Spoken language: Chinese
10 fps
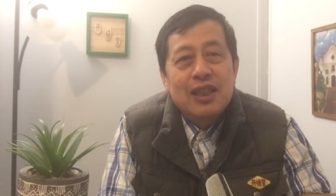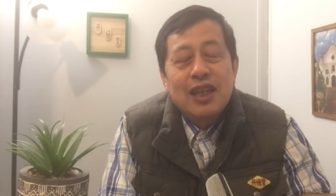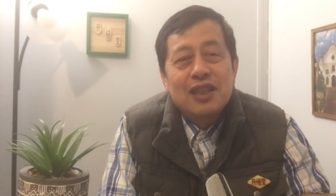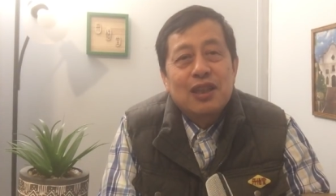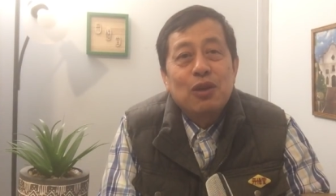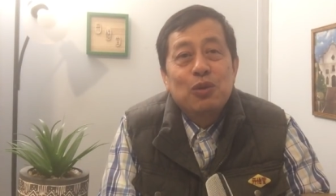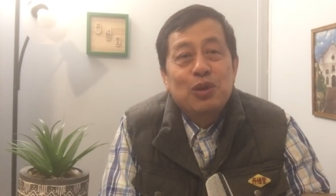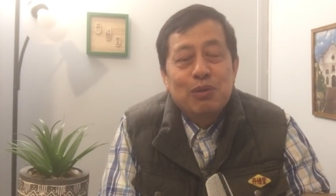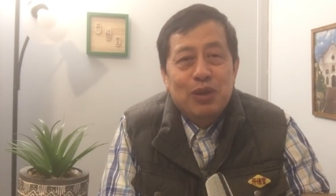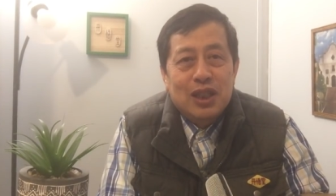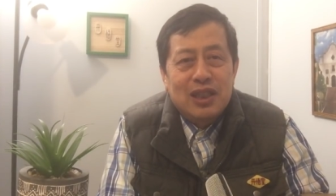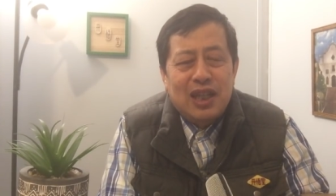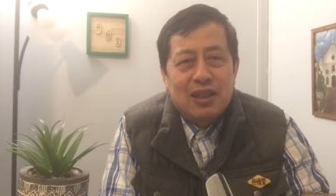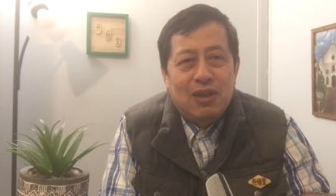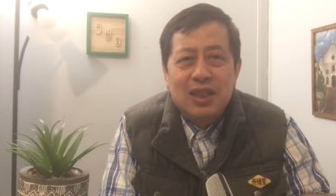机那次陆军部长，他
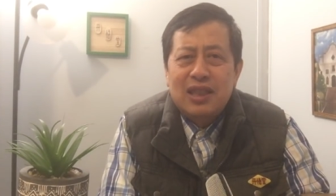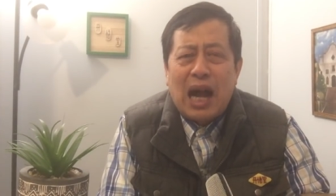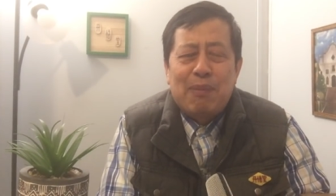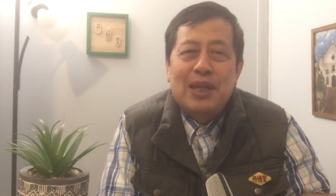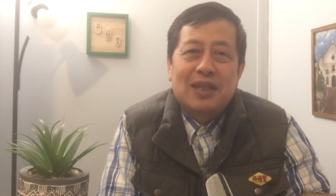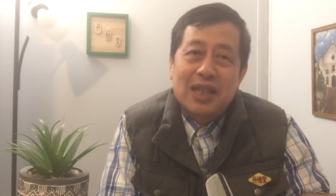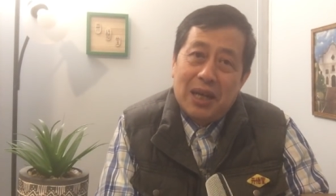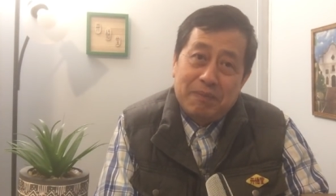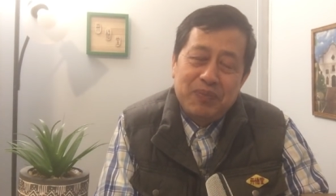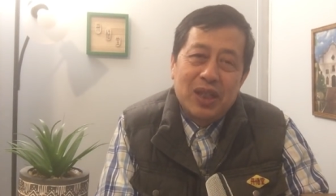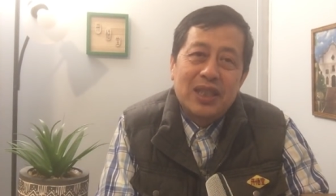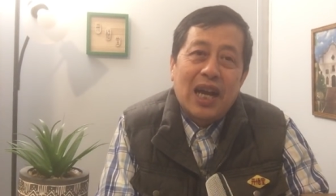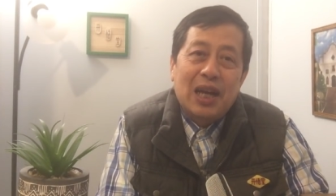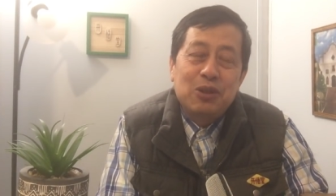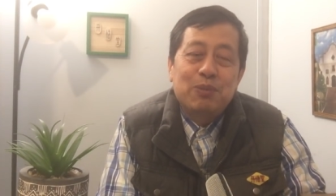讲到你打不赢的，人家
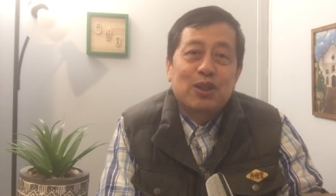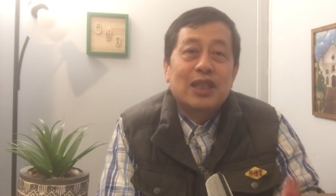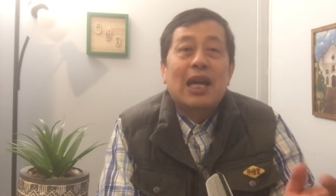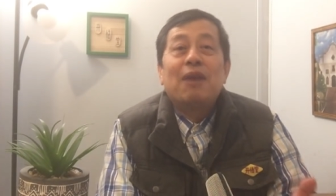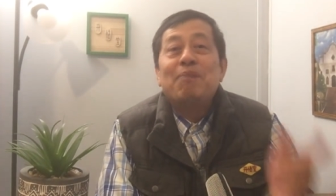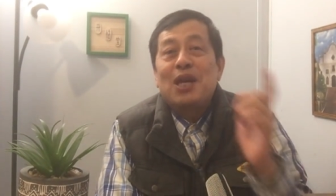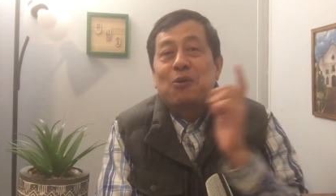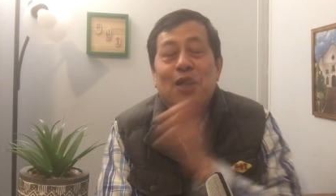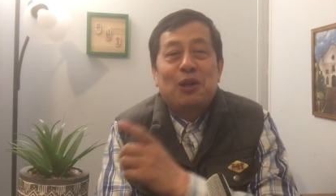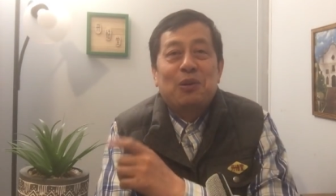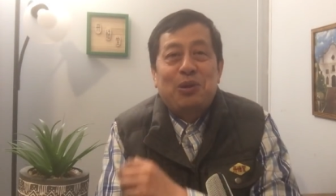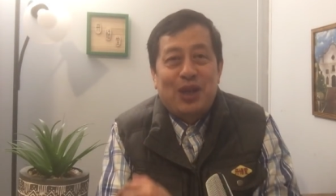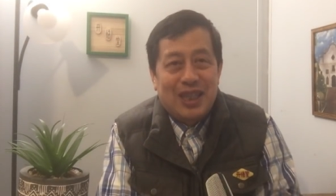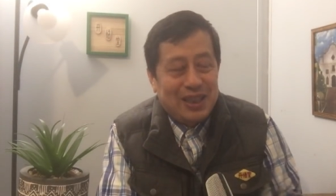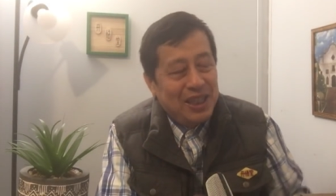海军部是在美国留
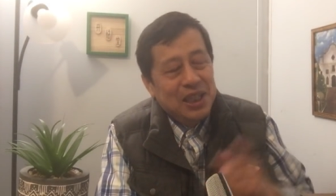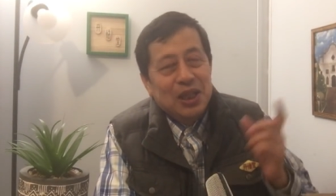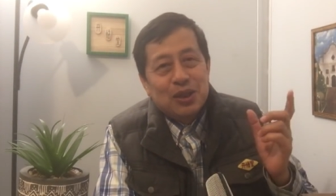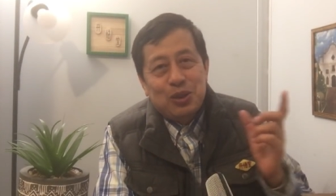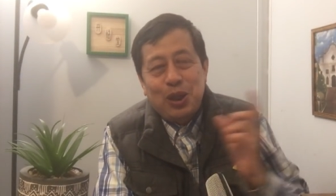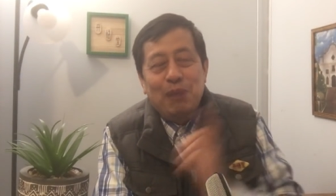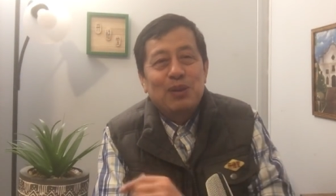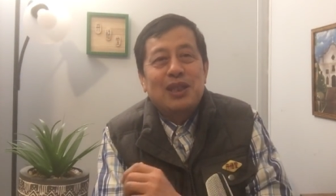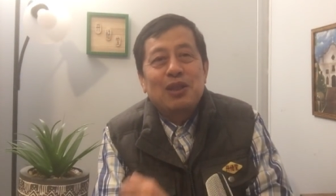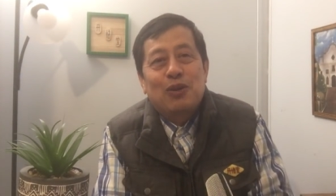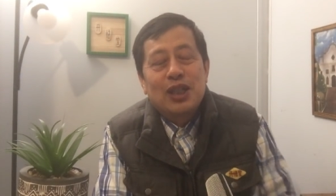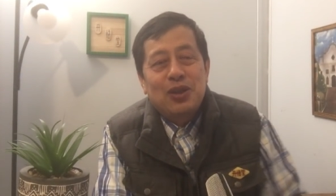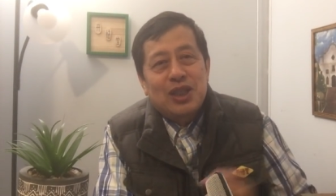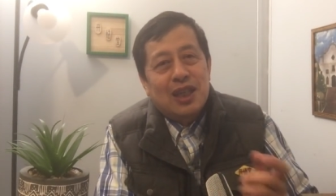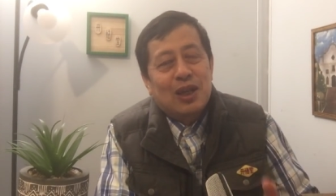学的，全部经历过，
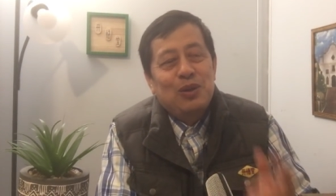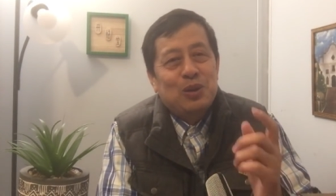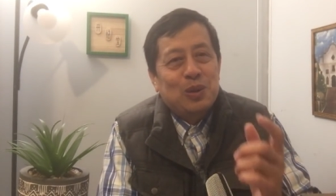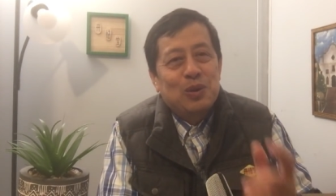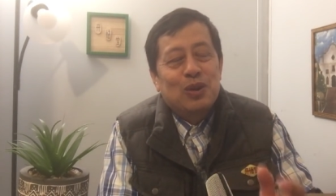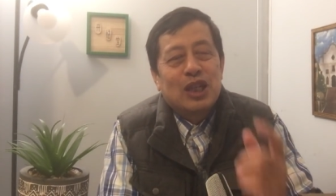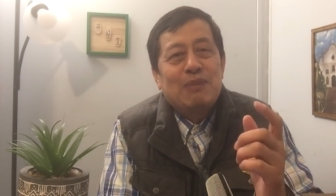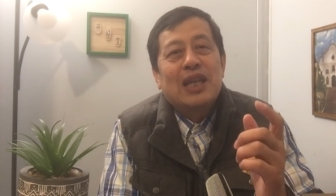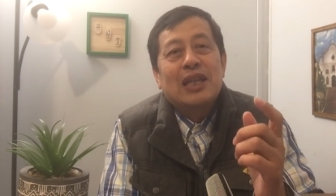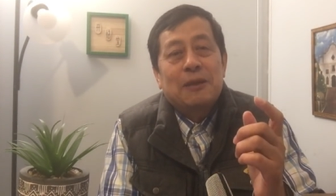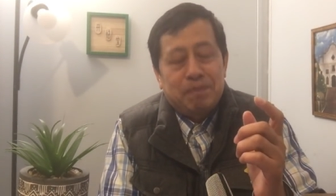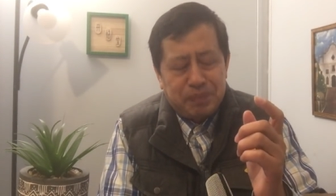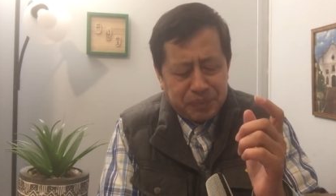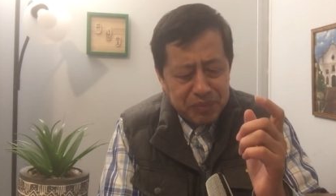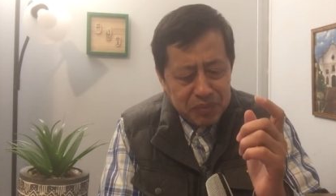就相当于中共里面的
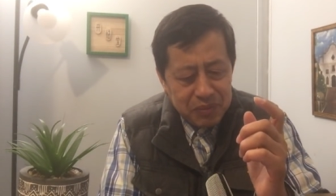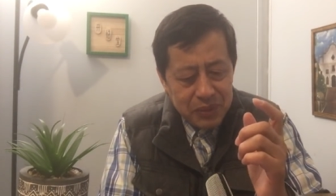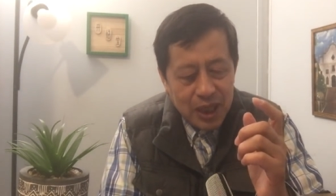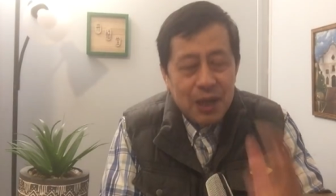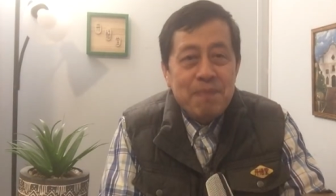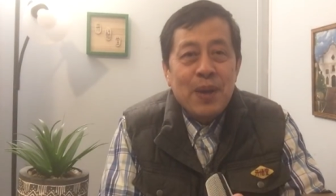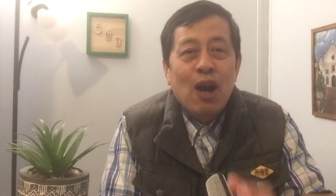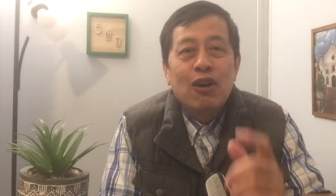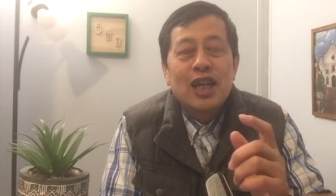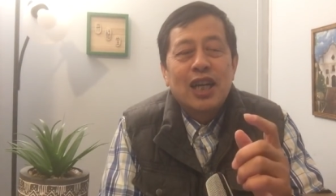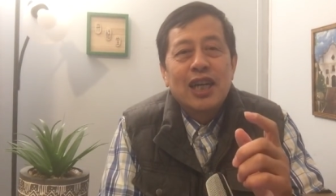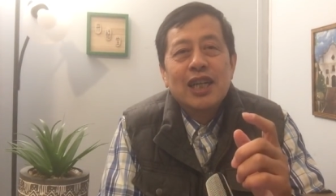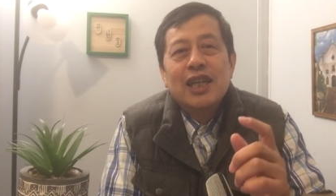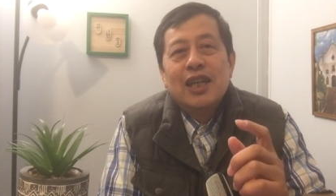林彪和。